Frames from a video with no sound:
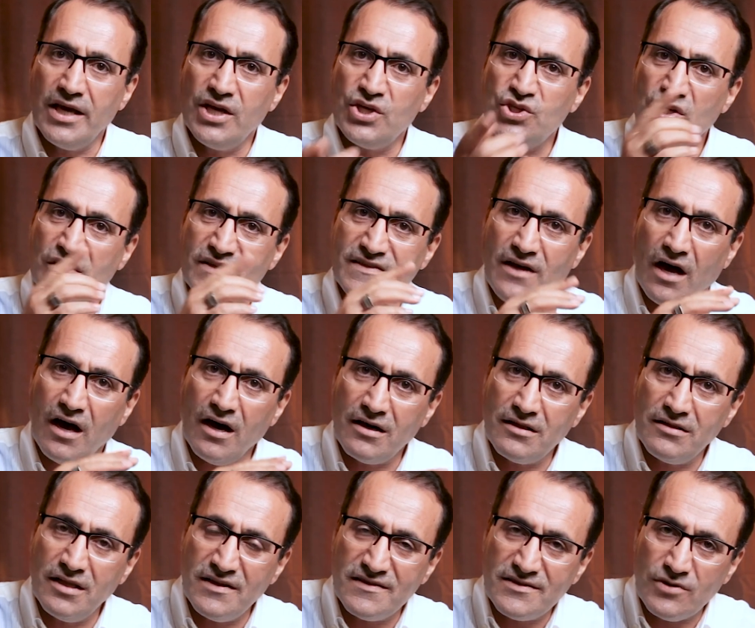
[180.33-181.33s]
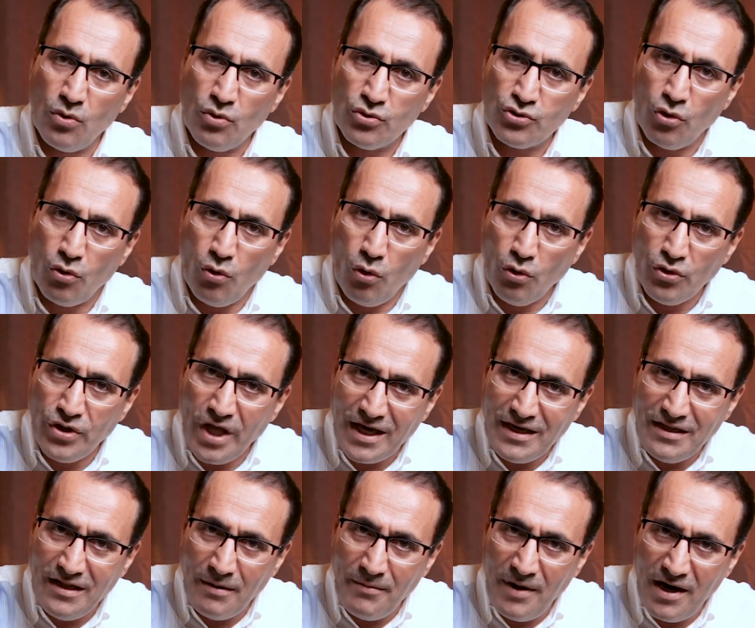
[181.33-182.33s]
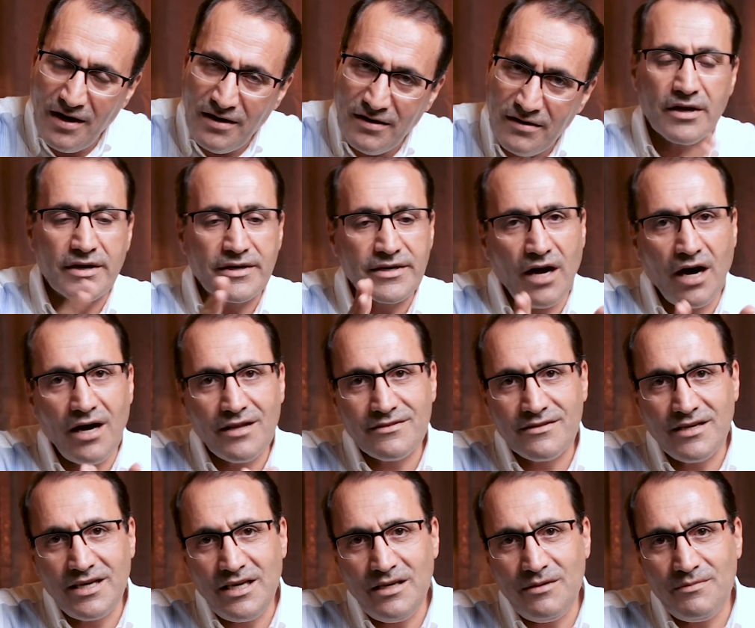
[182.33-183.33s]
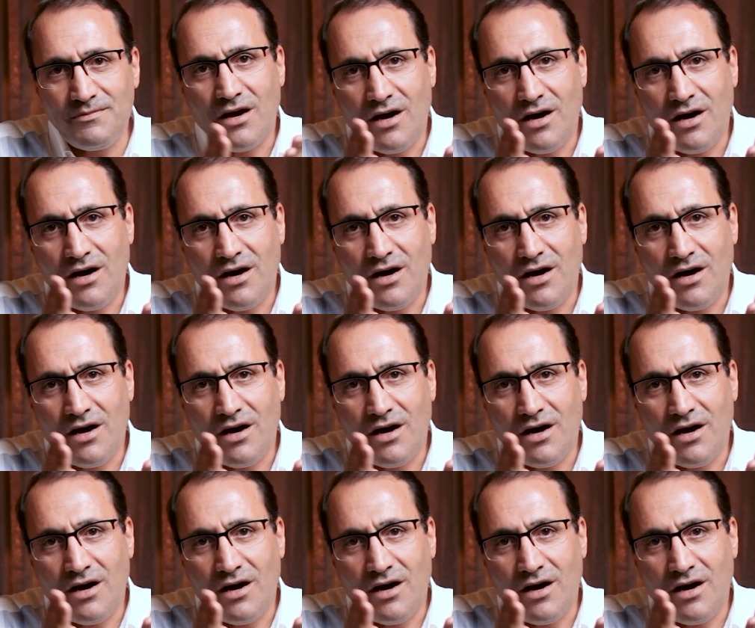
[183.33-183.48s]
eşiniz haklıysa onu onaylamak, rahatlayıp